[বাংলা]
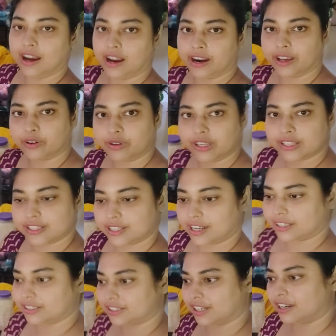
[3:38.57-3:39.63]
আর এখন এই
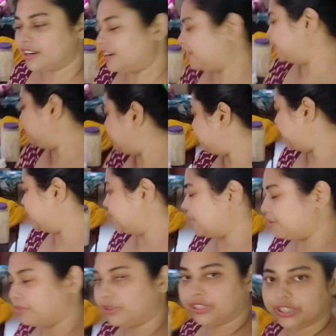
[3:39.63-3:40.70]
স্নান সারলাম এবার
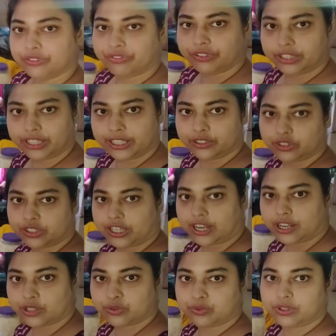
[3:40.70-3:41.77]
খাবো টিফিন এই যে
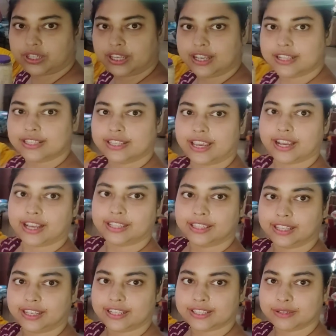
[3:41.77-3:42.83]
চানাচুর নিয়েছি এখান
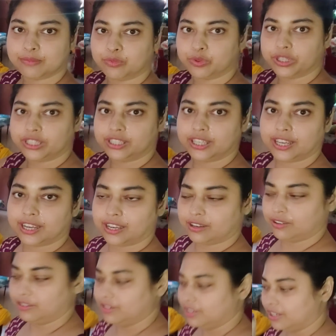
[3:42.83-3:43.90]
থেকে যে মুড়ি দিয়ে
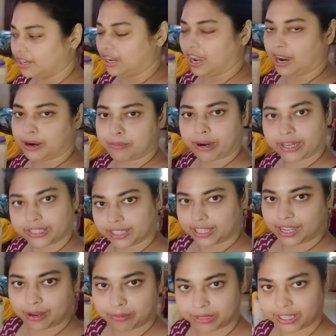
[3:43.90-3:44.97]
গেল আর বাড়ি
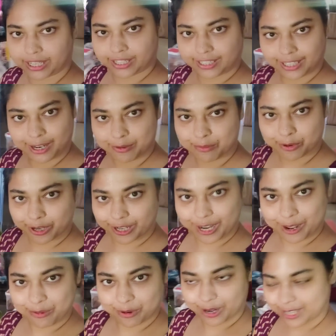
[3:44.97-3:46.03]
থেকে আমাদের এখান থেকে মুড়ি
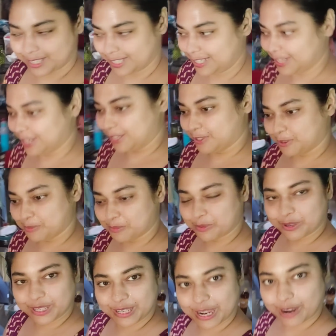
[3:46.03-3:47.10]
নেই বলেছি তো
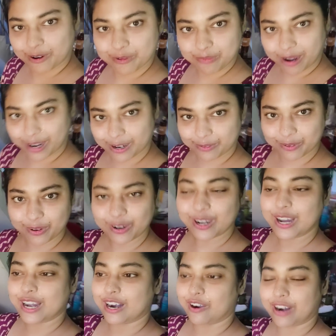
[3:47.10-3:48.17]
মুড়ি এখন মাখবো
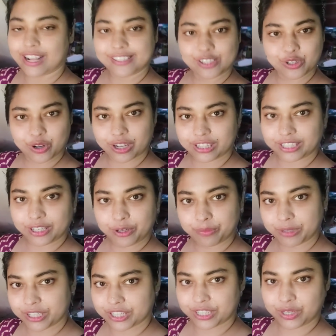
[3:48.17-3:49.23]
কারণ আজকে সকাল থেকে
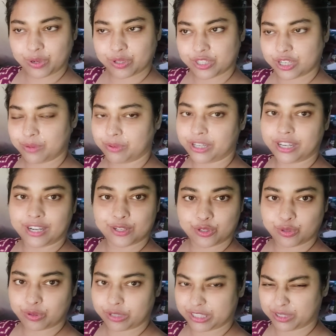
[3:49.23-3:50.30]
বৃষ্টি হচ্ছিল বলে
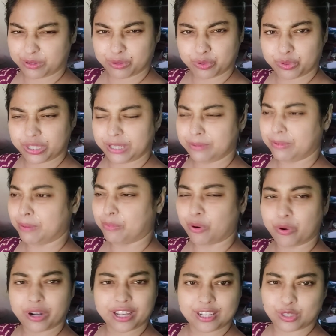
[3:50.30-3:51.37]
রাজু যে রুটি বা
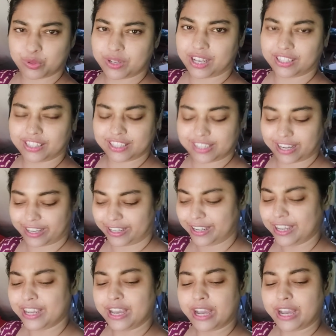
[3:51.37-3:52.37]
পরোটা কিছুই আনতে যায়নি